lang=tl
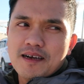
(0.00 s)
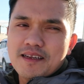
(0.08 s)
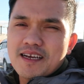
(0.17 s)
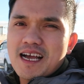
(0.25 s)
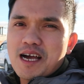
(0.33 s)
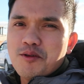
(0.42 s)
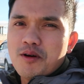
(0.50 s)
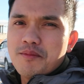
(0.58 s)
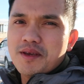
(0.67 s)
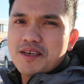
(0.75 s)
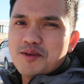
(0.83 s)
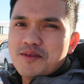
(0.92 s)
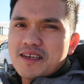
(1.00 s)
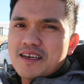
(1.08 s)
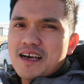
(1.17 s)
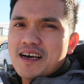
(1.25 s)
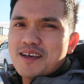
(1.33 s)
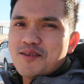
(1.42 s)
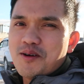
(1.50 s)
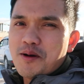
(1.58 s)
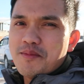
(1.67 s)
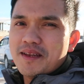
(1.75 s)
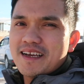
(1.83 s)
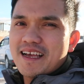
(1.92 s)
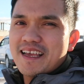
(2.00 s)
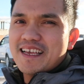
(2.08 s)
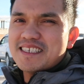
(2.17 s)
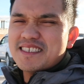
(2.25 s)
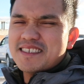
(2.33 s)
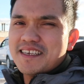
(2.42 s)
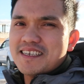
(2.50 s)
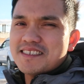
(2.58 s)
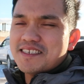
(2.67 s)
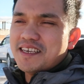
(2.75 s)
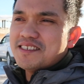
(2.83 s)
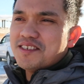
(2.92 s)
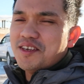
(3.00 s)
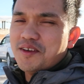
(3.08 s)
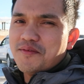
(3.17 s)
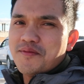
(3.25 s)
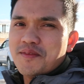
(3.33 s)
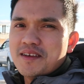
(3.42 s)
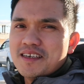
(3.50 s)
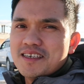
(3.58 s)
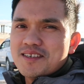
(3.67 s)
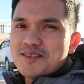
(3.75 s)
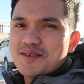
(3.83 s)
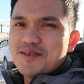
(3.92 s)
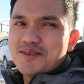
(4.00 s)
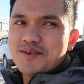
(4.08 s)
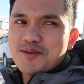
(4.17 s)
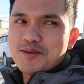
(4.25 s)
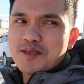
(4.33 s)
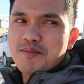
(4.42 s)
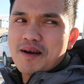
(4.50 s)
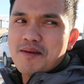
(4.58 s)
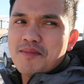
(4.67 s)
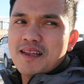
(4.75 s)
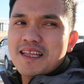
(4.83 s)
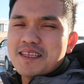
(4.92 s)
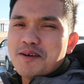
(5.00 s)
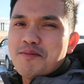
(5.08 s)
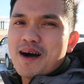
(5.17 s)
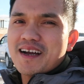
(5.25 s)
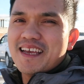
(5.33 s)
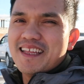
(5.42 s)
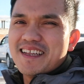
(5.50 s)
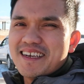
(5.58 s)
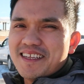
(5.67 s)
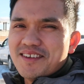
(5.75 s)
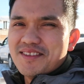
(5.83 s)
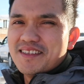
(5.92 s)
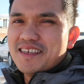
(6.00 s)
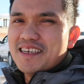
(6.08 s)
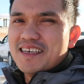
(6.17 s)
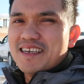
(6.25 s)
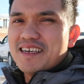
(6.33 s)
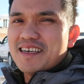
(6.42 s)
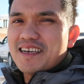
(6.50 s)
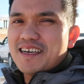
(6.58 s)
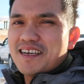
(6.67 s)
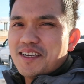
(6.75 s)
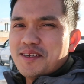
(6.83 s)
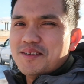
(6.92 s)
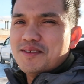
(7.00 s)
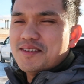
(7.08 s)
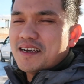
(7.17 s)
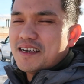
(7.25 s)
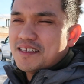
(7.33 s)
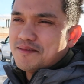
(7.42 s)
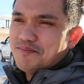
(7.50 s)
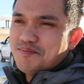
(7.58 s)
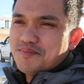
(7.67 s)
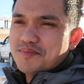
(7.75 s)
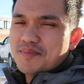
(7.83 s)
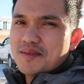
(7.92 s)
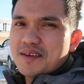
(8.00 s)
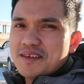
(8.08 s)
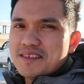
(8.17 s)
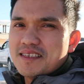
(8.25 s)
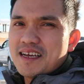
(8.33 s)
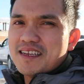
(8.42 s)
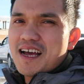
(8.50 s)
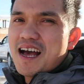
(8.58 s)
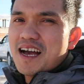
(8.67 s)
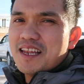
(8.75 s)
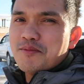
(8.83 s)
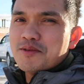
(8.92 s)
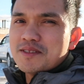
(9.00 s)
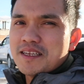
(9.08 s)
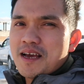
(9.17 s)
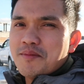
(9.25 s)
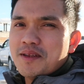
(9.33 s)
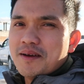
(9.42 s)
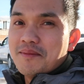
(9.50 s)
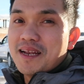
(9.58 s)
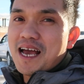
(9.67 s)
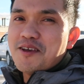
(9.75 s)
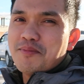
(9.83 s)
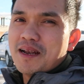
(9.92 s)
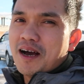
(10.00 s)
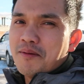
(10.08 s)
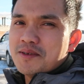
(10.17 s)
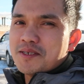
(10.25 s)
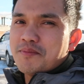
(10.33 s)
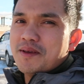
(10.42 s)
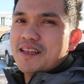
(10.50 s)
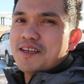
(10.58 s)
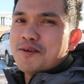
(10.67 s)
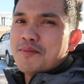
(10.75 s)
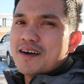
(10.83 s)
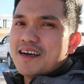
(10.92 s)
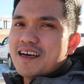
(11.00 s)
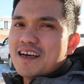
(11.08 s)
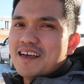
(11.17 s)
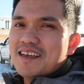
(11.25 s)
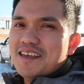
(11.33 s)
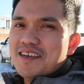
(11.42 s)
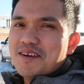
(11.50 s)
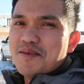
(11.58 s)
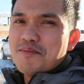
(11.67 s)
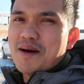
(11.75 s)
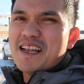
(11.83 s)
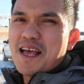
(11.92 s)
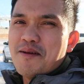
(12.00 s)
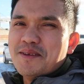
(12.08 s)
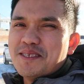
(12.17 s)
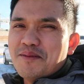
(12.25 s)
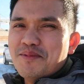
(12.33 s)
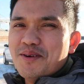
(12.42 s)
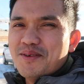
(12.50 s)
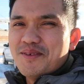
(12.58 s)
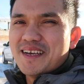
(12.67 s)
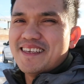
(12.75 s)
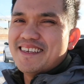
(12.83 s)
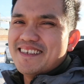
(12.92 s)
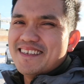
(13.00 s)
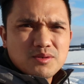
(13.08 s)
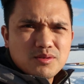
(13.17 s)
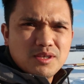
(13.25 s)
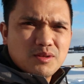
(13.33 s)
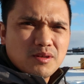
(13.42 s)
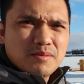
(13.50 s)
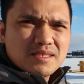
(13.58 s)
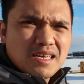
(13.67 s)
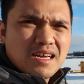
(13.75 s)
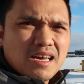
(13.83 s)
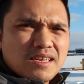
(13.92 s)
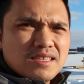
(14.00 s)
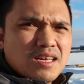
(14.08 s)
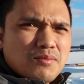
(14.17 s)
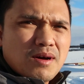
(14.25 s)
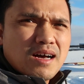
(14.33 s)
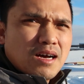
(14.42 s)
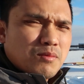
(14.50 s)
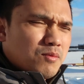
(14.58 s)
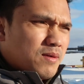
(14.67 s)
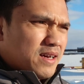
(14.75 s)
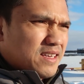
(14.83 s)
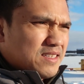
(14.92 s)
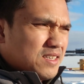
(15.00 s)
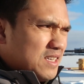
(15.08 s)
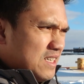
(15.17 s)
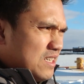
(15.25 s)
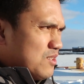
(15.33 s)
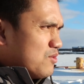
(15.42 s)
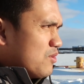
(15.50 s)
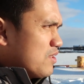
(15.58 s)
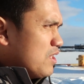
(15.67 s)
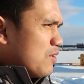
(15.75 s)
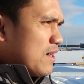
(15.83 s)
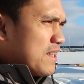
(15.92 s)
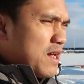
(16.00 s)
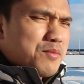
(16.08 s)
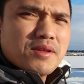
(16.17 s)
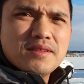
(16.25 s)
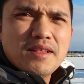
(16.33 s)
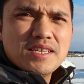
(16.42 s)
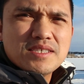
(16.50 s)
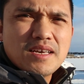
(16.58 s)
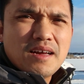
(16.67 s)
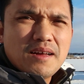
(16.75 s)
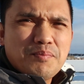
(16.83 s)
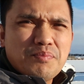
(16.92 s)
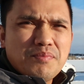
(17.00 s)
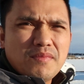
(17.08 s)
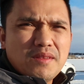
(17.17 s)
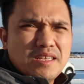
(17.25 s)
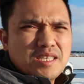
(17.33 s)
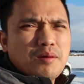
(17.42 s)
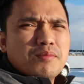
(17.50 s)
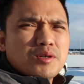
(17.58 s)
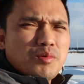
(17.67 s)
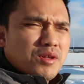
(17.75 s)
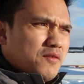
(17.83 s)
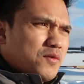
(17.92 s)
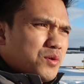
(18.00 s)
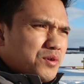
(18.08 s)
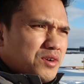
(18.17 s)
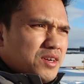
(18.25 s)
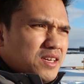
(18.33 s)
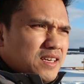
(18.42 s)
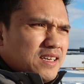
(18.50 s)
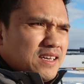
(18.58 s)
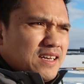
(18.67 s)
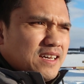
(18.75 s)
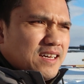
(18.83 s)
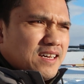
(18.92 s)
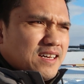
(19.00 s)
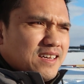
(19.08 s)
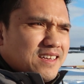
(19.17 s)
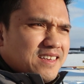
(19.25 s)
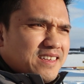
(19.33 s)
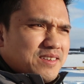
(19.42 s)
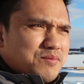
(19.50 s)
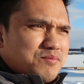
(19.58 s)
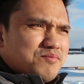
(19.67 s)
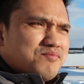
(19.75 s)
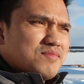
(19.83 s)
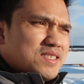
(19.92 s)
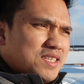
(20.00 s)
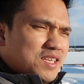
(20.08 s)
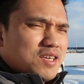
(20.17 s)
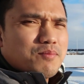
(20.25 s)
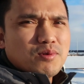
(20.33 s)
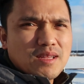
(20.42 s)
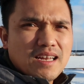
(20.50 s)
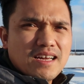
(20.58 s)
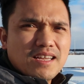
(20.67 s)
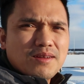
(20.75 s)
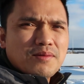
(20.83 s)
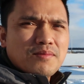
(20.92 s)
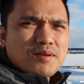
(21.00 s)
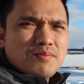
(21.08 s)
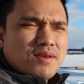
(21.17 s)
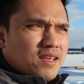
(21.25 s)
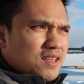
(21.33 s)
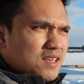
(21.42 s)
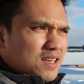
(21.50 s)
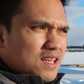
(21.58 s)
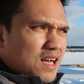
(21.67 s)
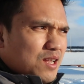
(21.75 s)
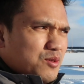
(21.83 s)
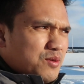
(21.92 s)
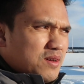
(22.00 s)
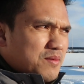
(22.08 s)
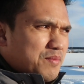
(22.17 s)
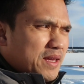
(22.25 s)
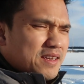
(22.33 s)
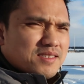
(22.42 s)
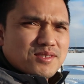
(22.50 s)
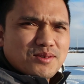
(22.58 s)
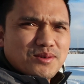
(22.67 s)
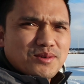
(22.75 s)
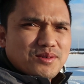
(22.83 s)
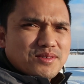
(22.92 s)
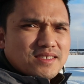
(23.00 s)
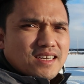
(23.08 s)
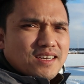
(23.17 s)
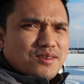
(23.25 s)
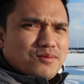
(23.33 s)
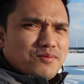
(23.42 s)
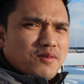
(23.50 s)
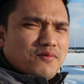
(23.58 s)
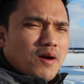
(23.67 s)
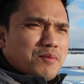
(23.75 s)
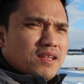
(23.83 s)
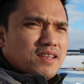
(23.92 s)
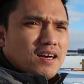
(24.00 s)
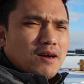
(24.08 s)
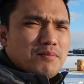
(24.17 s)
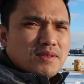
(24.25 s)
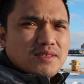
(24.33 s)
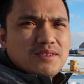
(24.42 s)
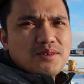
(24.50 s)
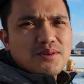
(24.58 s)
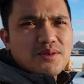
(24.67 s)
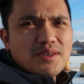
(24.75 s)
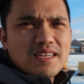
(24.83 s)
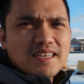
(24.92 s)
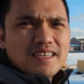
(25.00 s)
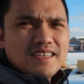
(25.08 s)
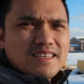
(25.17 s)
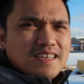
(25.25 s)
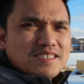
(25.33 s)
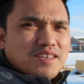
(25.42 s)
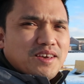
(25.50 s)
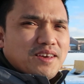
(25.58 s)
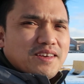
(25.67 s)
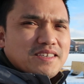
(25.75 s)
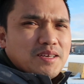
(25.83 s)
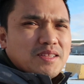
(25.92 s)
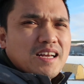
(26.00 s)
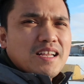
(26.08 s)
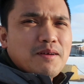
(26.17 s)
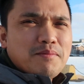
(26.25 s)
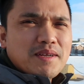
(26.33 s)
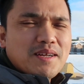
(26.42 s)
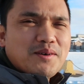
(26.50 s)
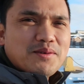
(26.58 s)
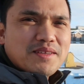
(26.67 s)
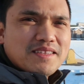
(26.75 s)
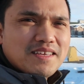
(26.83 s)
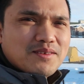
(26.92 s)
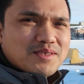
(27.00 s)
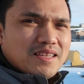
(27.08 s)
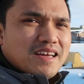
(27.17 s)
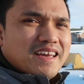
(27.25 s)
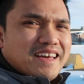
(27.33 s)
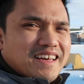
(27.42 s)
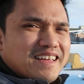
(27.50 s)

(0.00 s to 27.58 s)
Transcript: uh, nagaano kami, yung nagkakaroon kami ng ah, ex exchange gift. So, sa mga maliliit na bagay na ganun, uh, yun nga, na nakakalimutan namin na malayo pala kami sa piling ng mga mahal namin sa buhay. So, dito naman sa Canada, mga kababayan. So, ang ginawa namin this uh, December 24, uh, sinikap ko talaga na magbigay ng regalo yung uh, parents ko tsaka yung family ng kapatid ko kasi sa tagalang panahon hindi ko sila